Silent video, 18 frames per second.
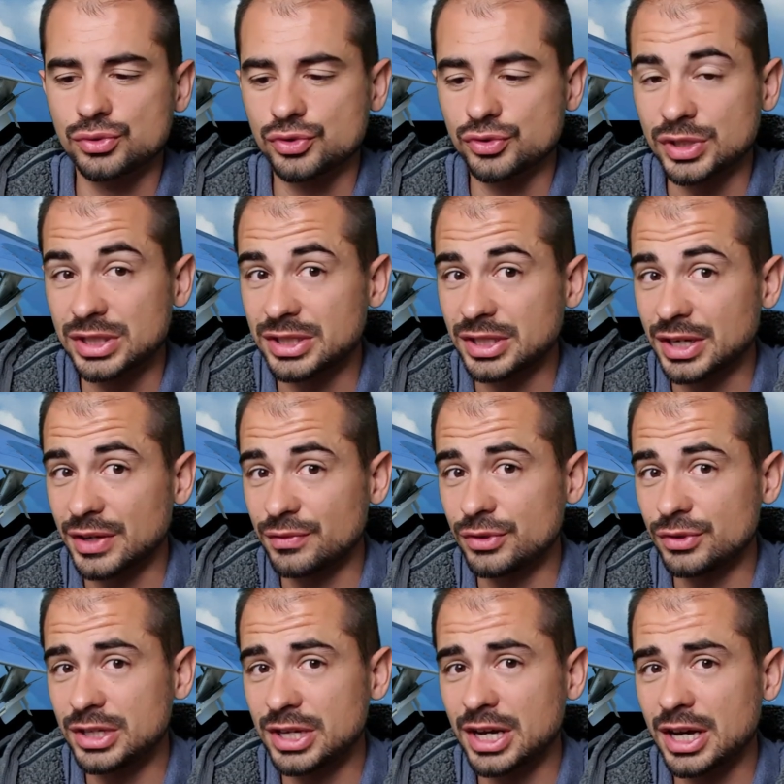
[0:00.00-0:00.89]
je vais être très
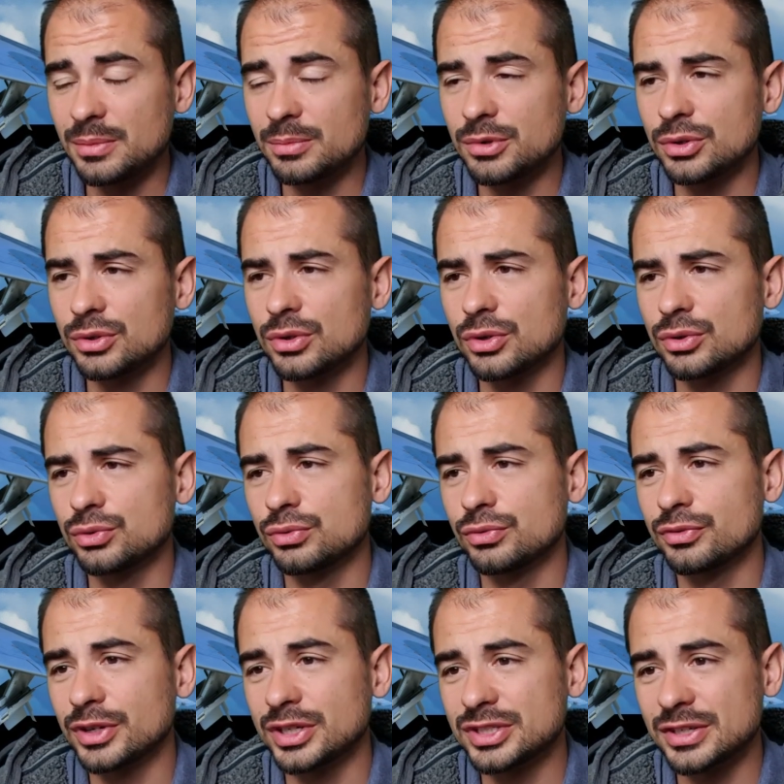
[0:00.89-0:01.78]
vulnérable lors du
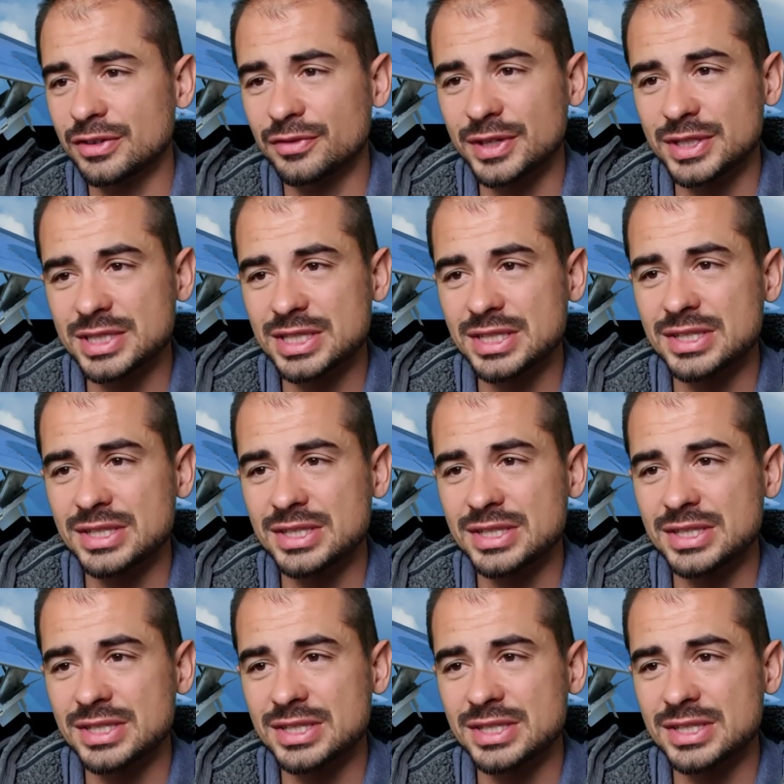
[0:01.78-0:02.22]
face-à-face